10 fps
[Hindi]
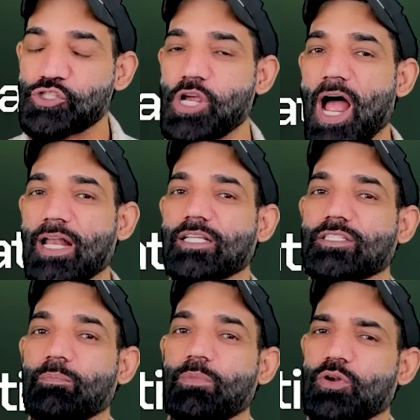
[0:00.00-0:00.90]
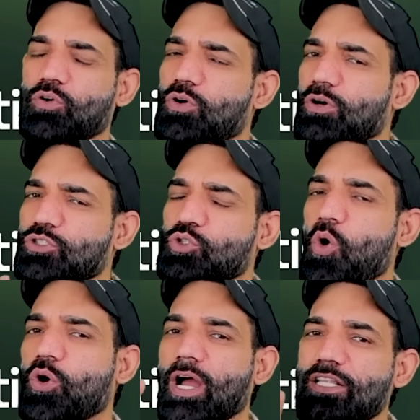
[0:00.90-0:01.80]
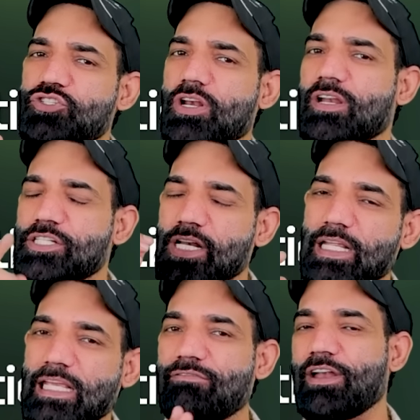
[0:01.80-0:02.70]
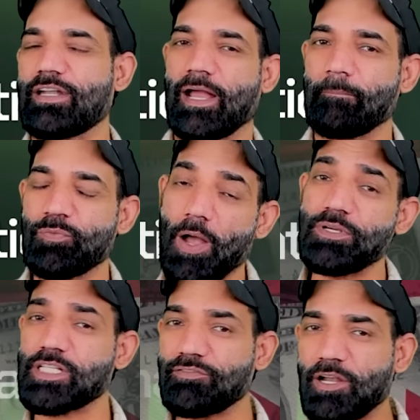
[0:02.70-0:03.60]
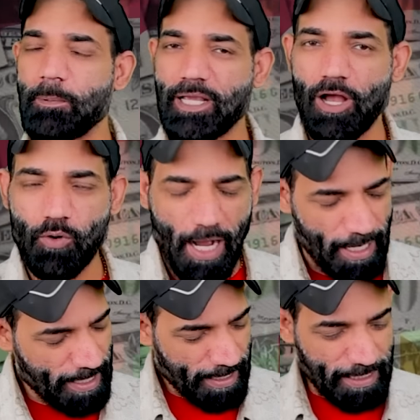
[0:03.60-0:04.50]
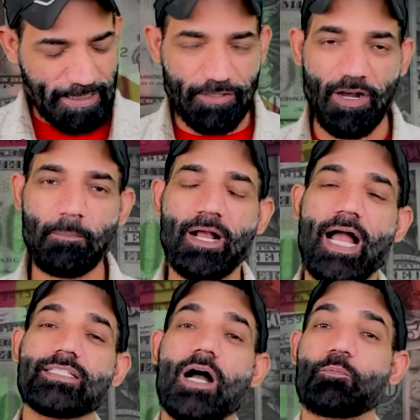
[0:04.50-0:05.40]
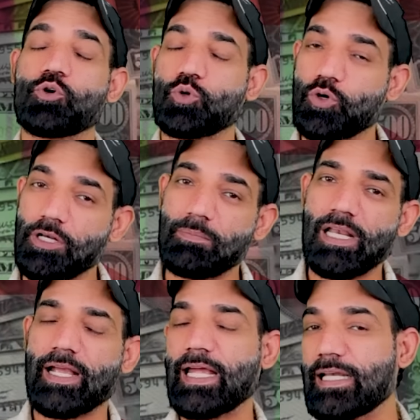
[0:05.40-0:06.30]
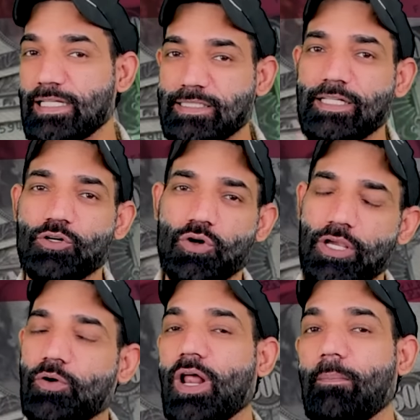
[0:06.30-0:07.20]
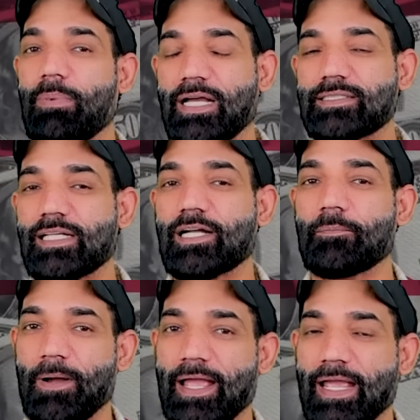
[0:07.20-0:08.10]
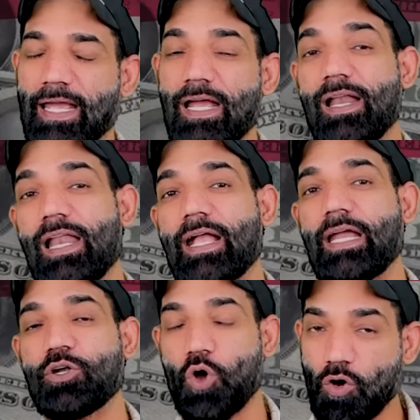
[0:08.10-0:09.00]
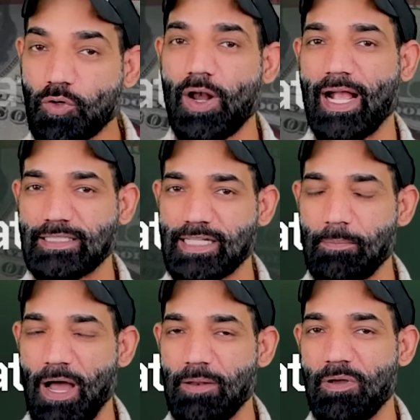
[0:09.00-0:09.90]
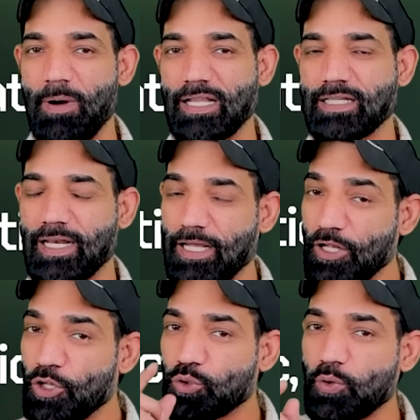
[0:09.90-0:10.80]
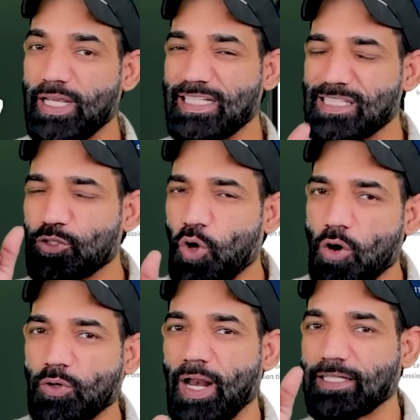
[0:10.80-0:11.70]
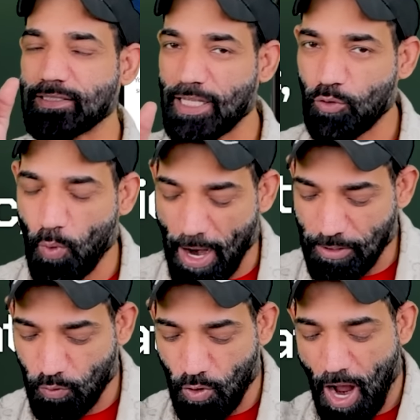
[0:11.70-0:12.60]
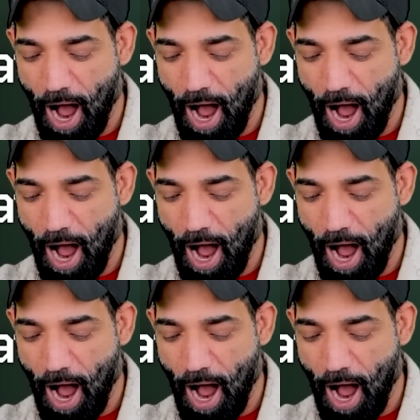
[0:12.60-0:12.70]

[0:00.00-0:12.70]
4 दिसंबर को टोकन जनरेशन इवेंट है अब इस इवेंट पे क्या होगा इस इवेंट पे गाइस आपको टोकन मिलेंगे लिस्टिंग होगी और आप बाय सेल कर पाएंगे लेकिन डॉक्टर एक्स के बारे में बात करें तो इस डॉक्टर एक्स के क्वाइन को